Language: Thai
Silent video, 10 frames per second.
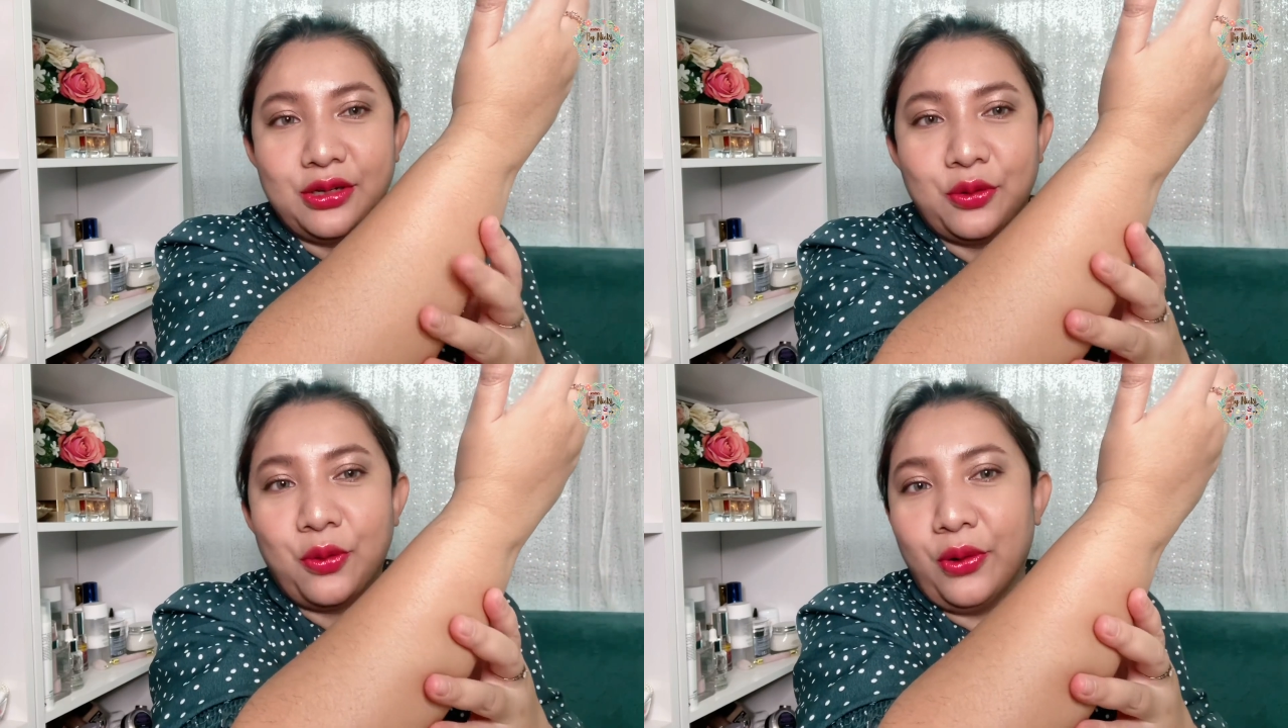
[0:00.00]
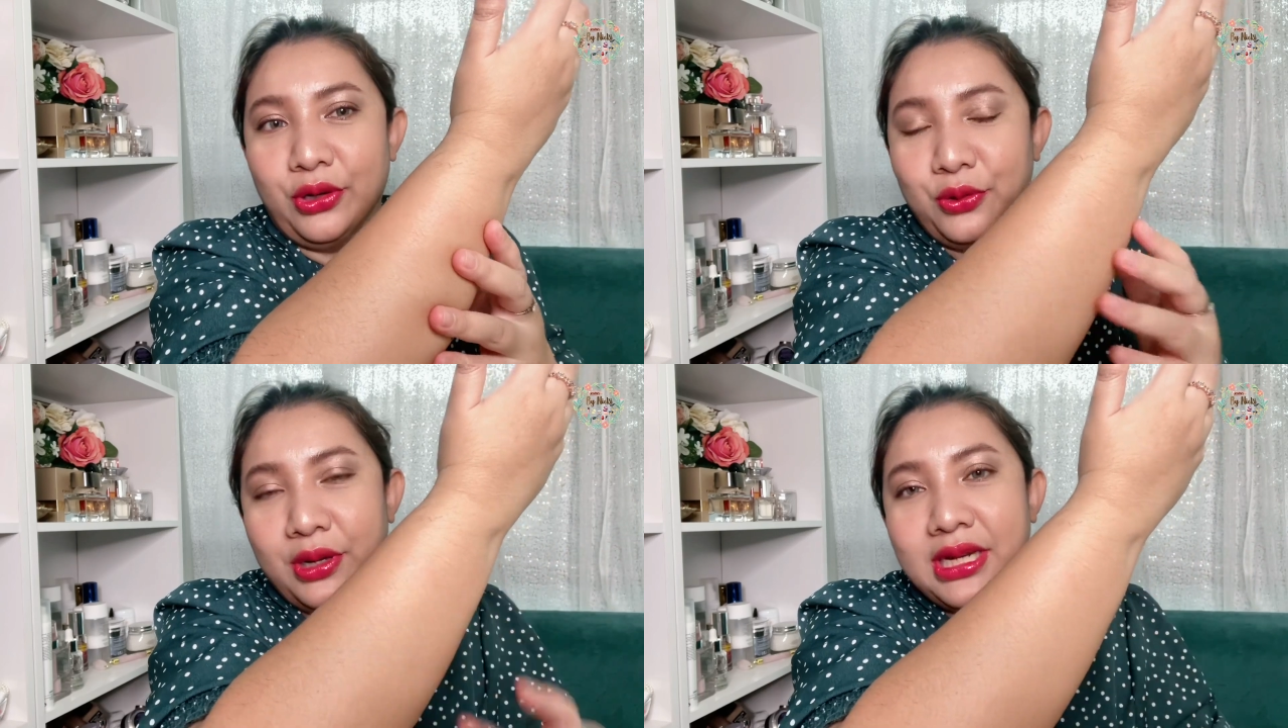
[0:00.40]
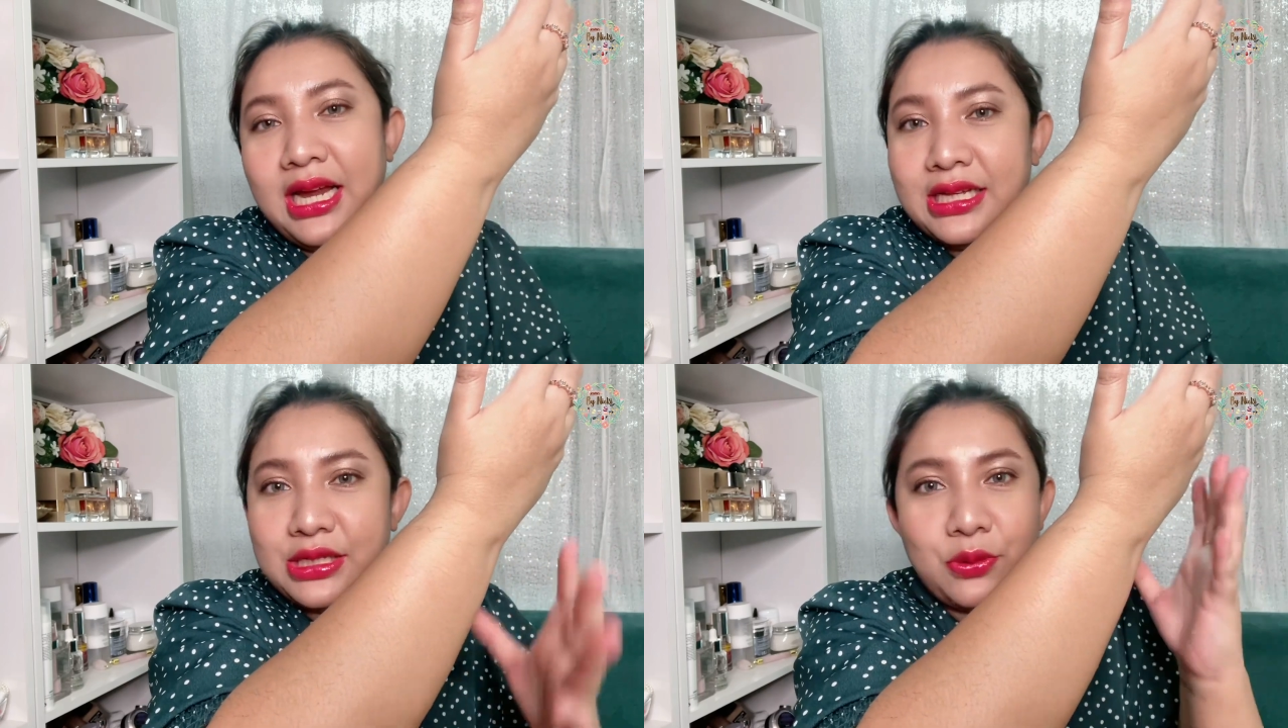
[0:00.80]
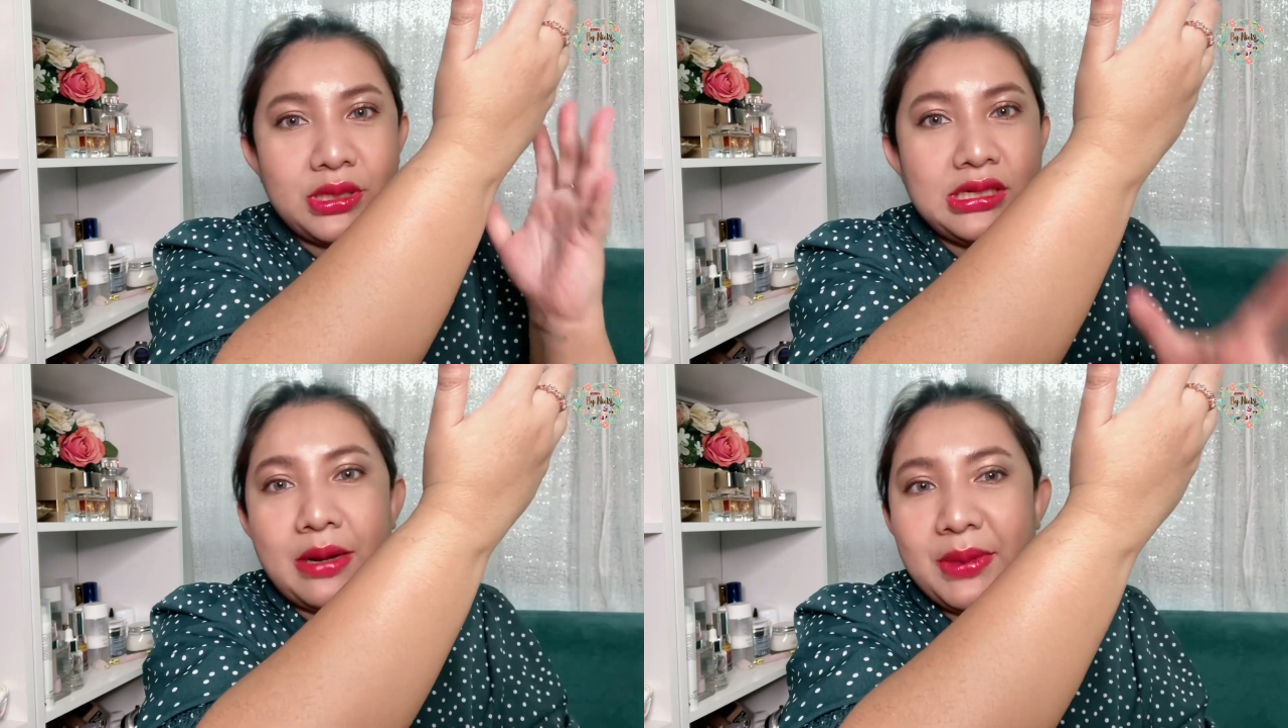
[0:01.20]
ขนด้วยเจ้าเค
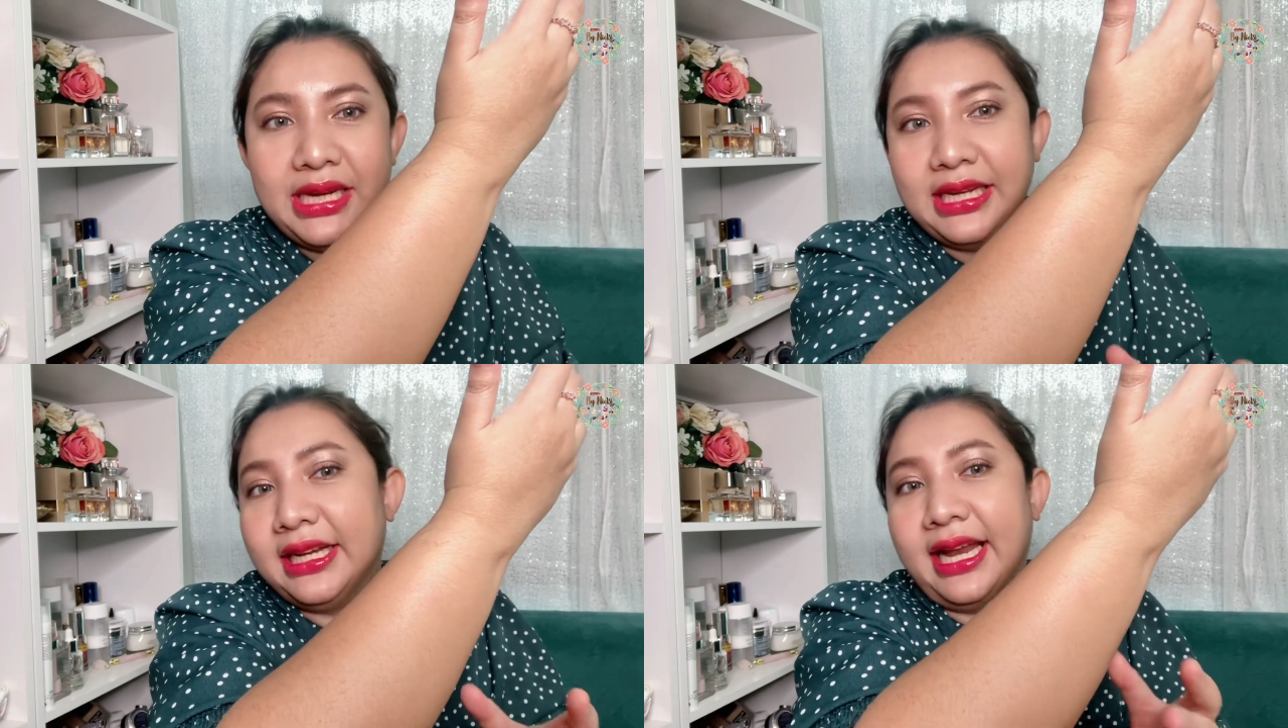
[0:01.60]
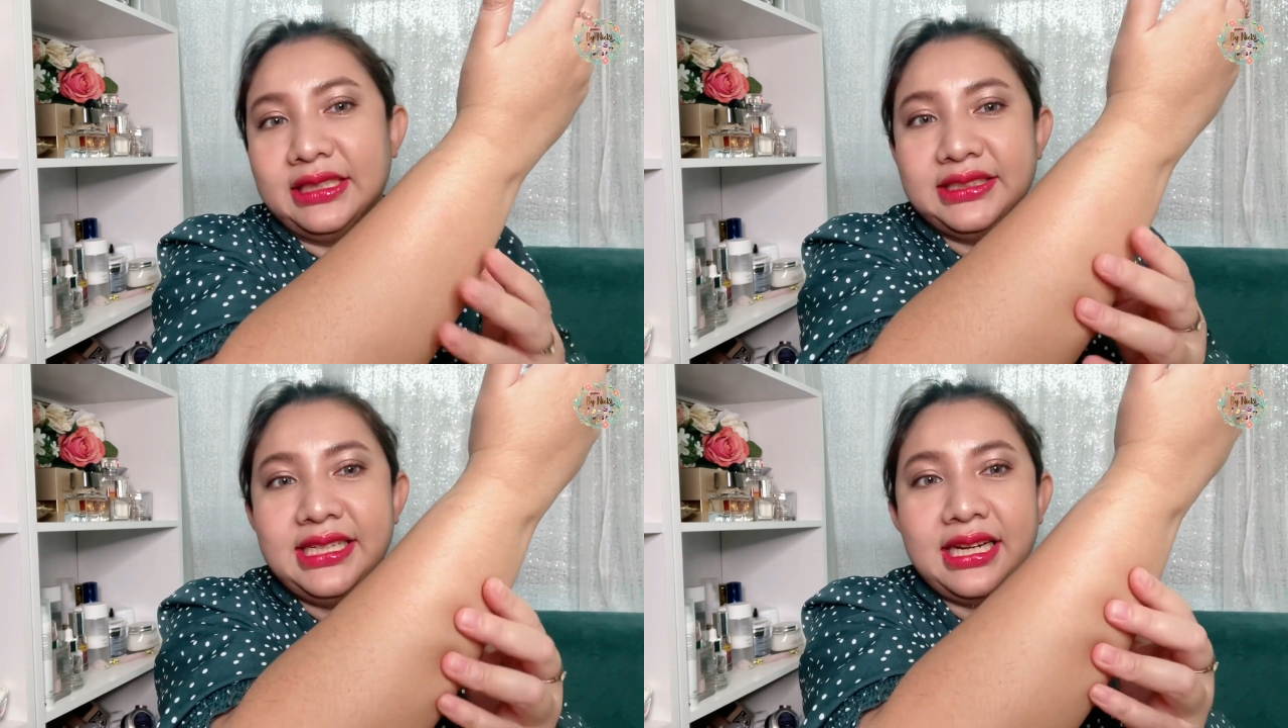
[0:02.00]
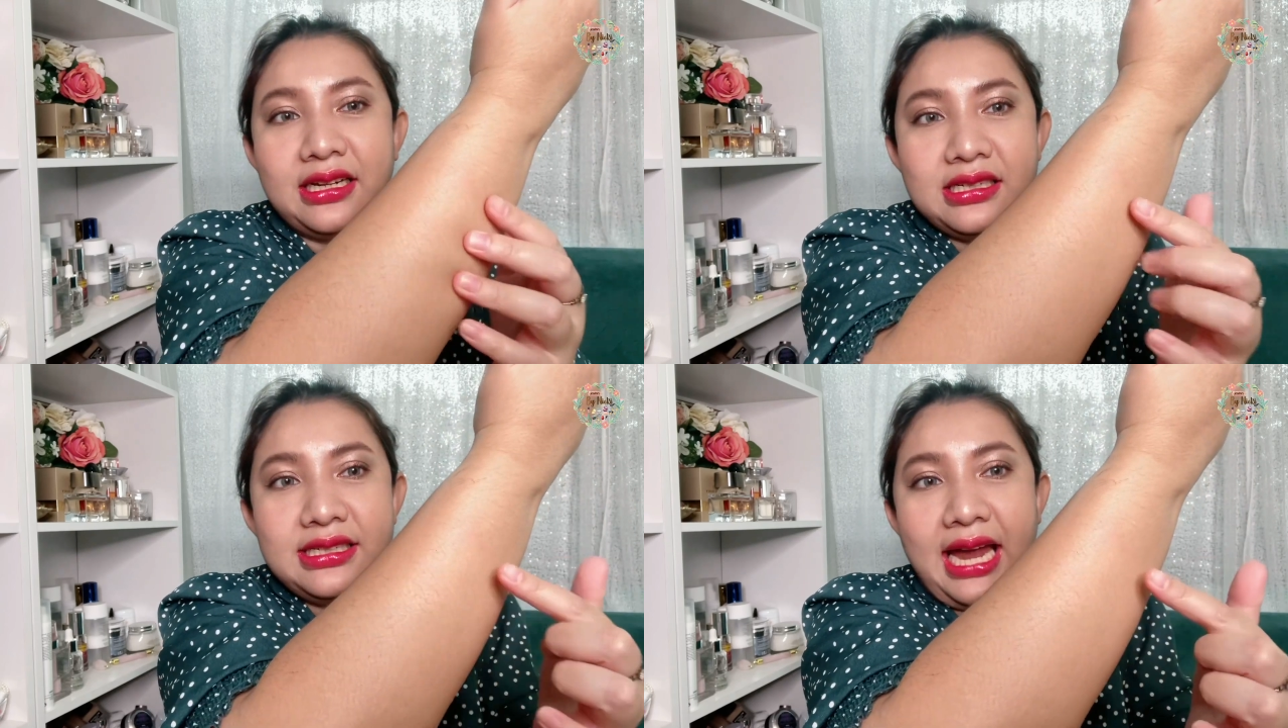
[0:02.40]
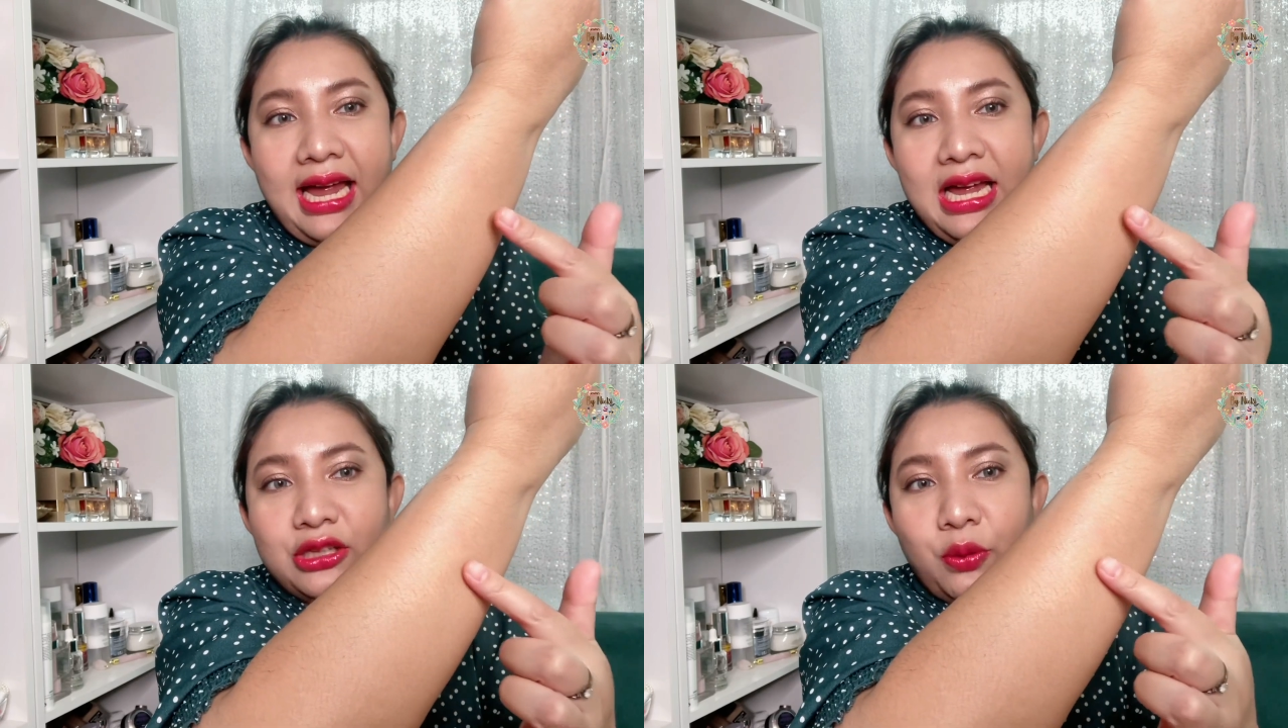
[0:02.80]
รื่องเมื่อกี้ได้เลยทั้งสิ้นนะก็คือเนี่ย
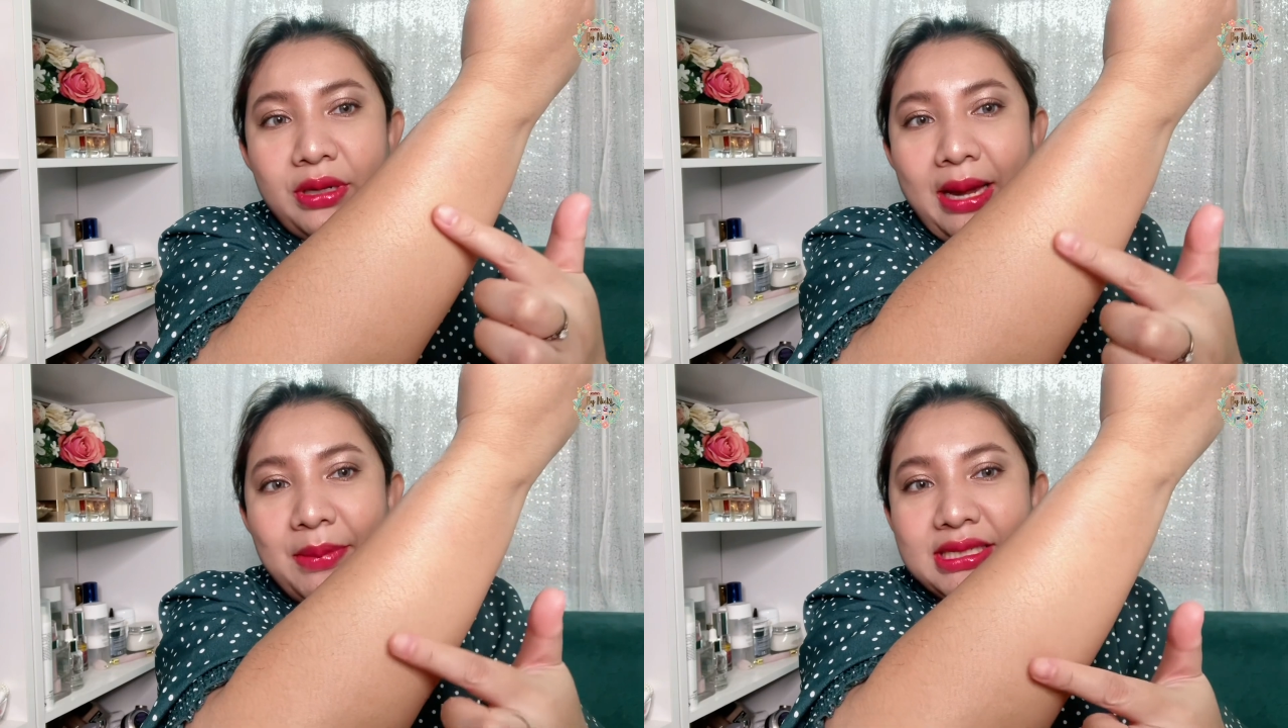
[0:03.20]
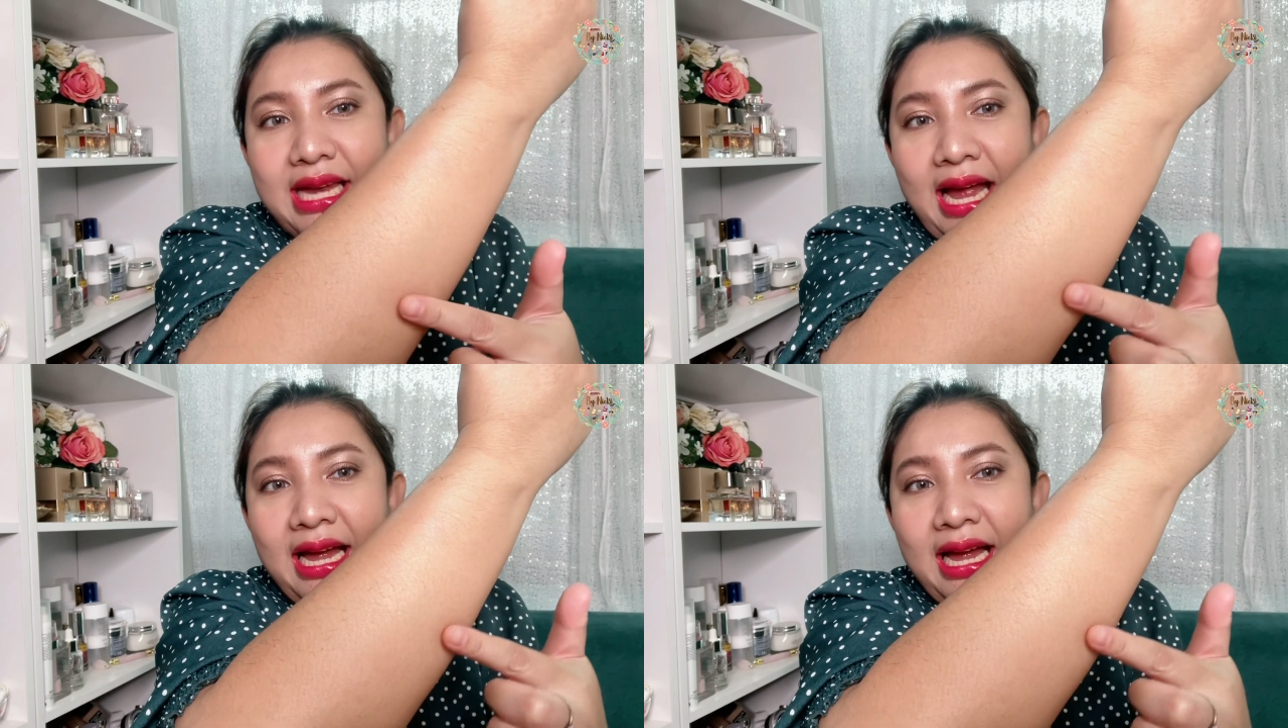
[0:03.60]
ตรงเนี้ยมันจะ